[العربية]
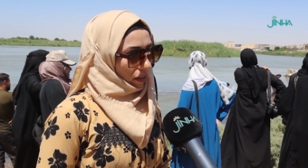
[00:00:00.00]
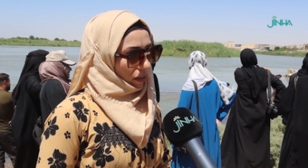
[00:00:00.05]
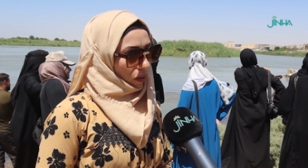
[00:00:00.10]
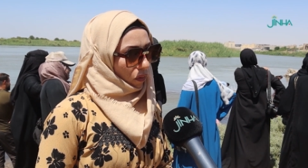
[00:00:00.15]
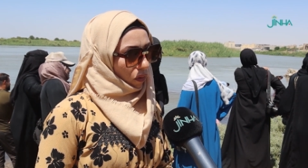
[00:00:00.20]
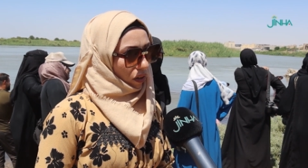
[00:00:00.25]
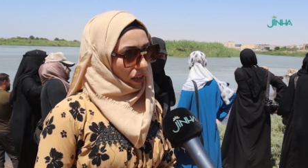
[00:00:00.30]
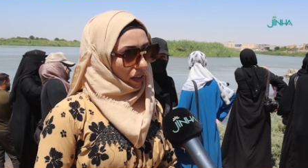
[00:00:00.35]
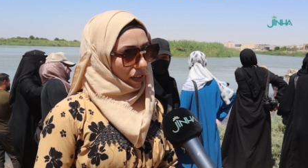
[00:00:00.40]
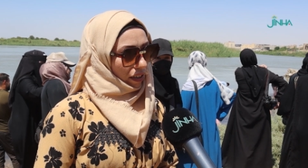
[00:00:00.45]

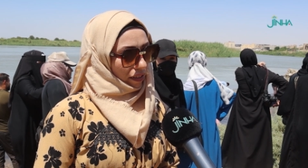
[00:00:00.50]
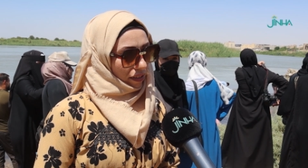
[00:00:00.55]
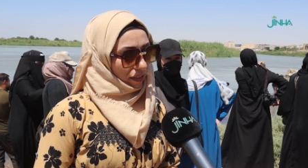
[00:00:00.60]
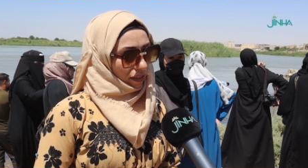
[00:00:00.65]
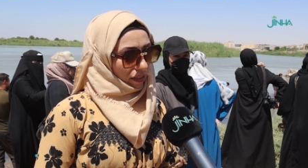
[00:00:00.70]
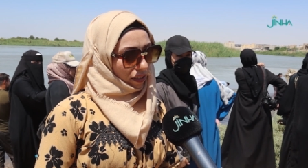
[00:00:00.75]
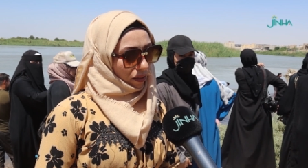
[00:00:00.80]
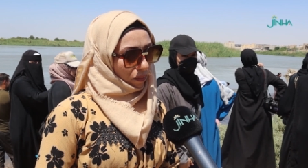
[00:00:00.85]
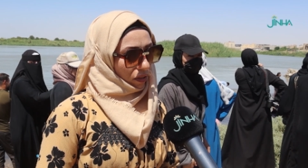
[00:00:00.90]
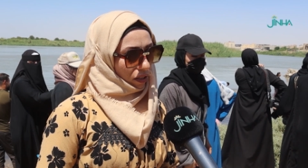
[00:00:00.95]
طوال هذه
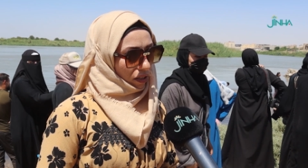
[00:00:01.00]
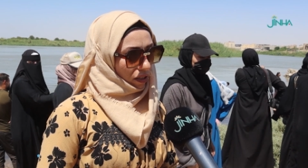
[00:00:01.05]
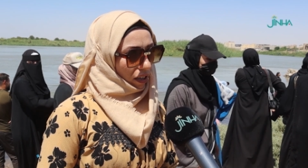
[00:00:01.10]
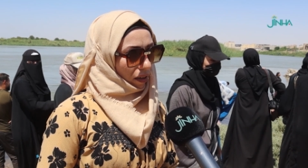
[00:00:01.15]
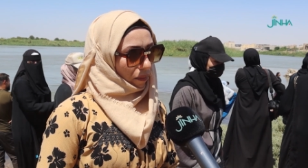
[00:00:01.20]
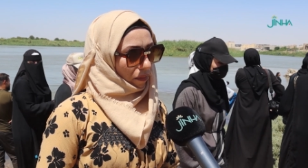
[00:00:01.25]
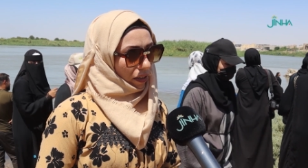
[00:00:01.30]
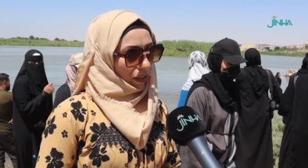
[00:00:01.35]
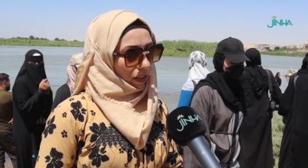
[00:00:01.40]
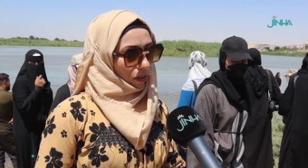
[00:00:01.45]
السنين
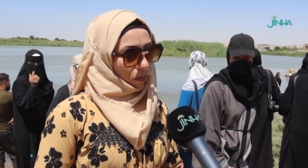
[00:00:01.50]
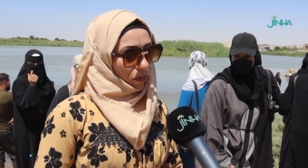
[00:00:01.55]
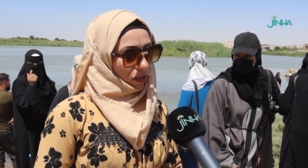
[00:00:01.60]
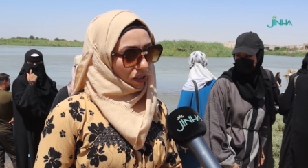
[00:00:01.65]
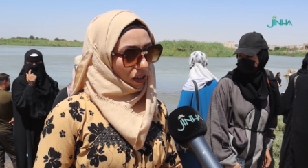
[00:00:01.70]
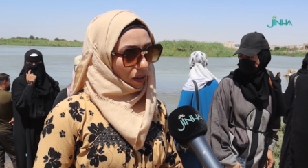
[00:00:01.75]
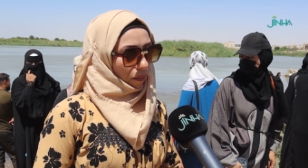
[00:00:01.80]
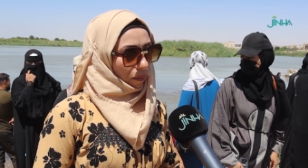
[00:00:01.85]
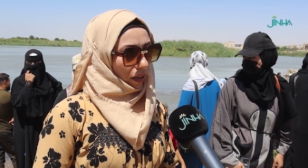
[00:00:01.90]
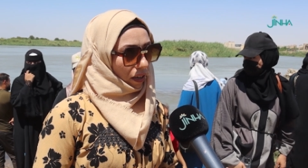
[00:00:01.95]
مستعبده
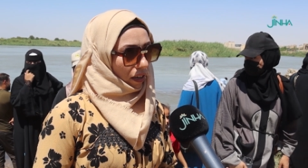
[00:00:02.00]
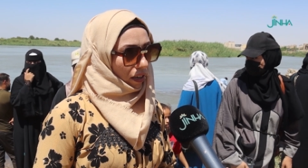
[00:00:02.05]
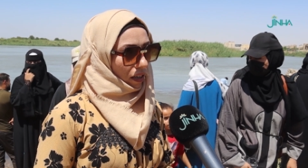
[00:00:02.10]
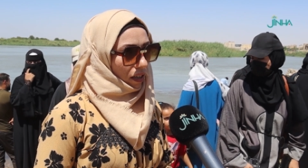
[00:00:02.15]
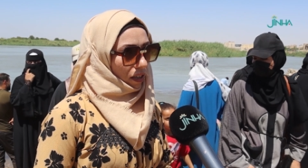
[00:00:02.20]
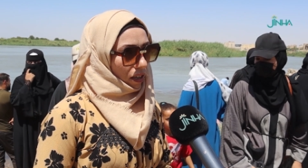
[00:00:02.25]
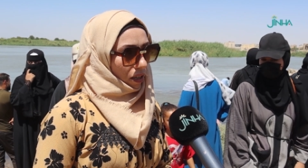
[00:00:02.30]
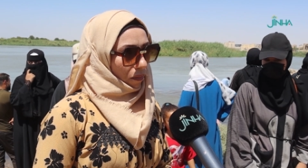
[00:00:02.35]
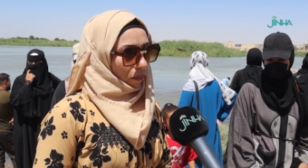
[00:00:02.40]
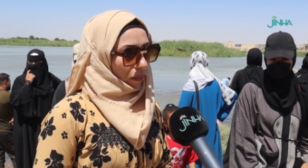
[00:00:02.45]
ومستعمره
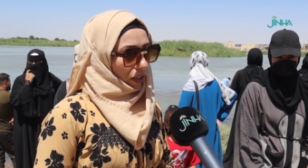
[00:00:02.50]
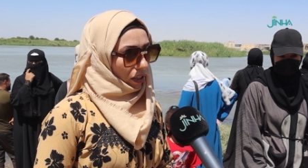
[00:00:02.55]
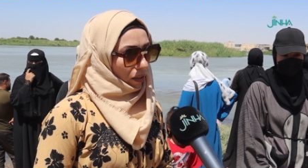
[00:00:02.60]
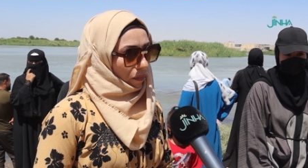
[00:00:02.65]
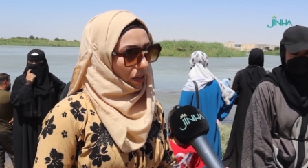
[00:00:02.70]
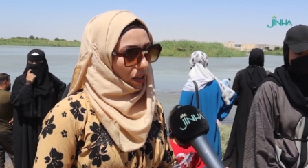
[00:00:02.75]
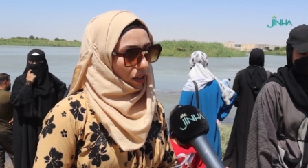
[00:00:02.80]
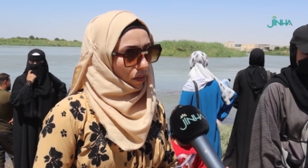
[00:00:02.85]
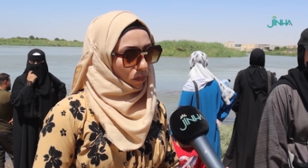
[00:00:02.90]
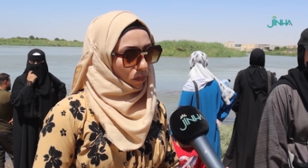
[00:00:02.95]
من قبل